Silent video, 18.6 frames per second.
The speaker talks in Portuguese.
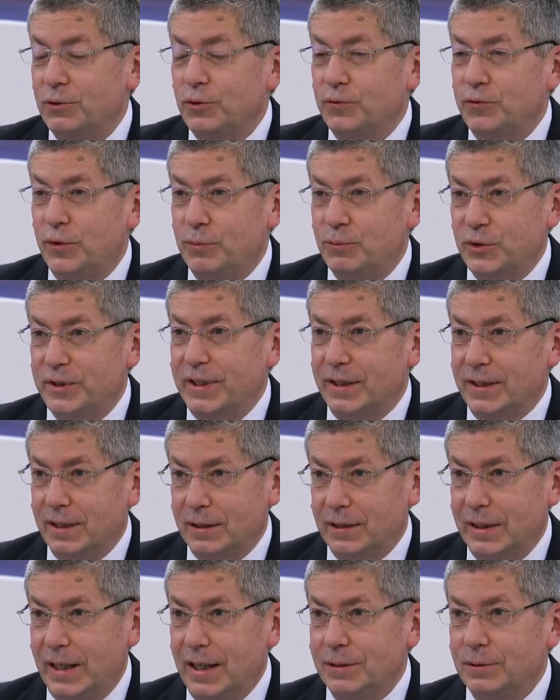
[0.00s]
quando fomos
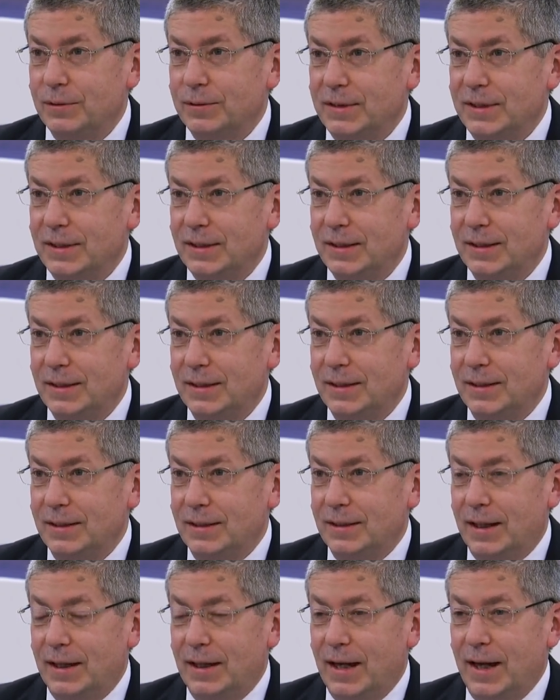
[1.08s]
atacados,
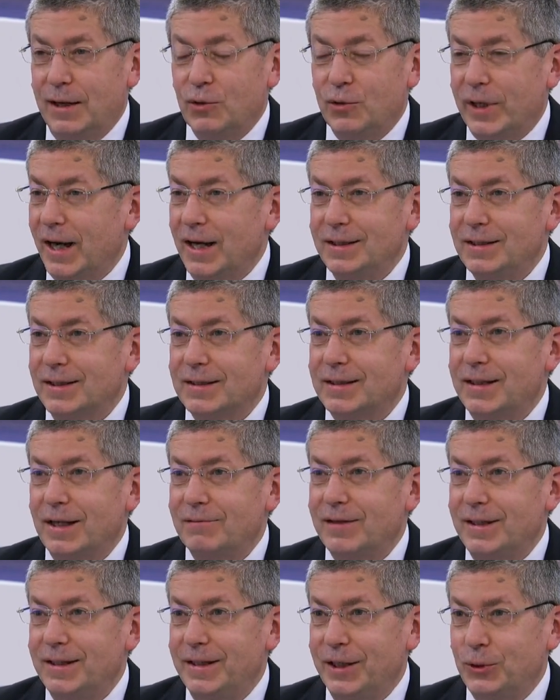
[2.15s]
a Ucrânia
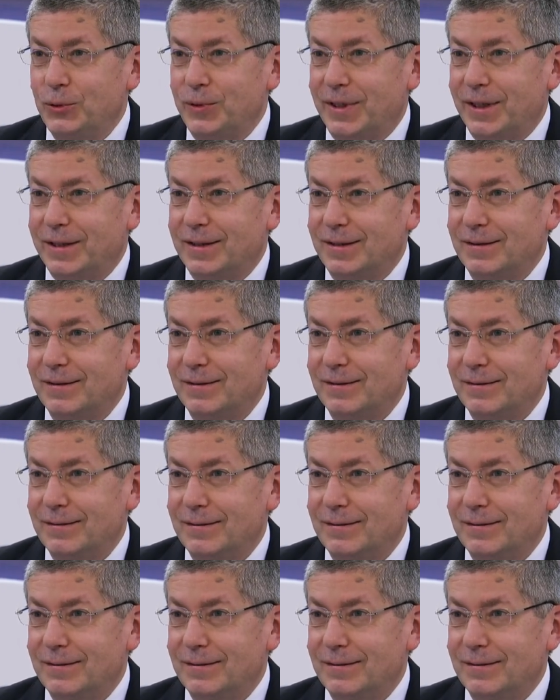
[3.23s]
estava neutra.